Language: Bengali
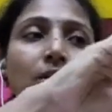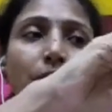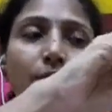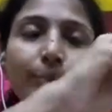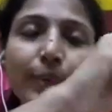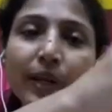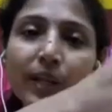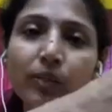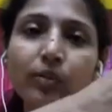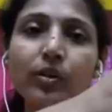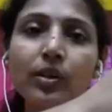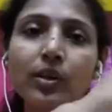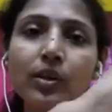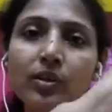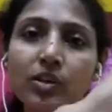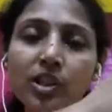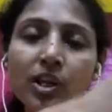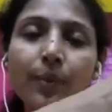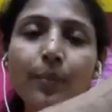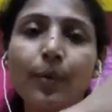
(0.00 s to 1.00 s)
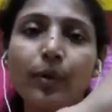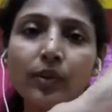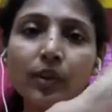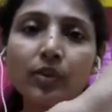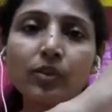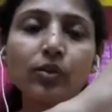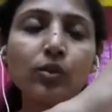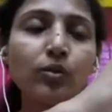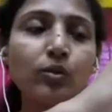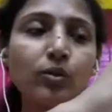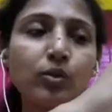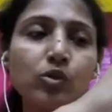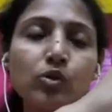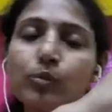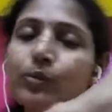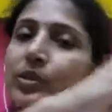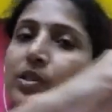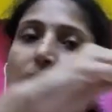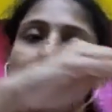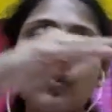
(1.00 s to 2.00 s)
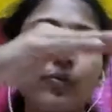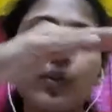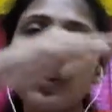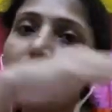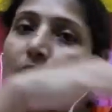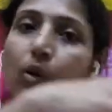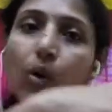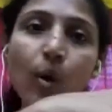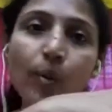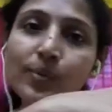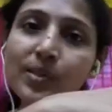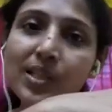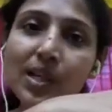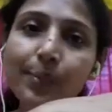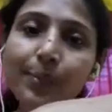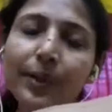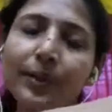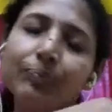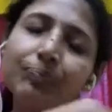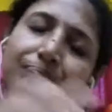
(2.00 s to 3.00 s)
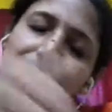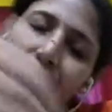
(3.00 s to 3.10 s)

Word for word: ওই ভেতরে সেই পদার্থগুলো জমে যাওয়ার ফলে কম যাবে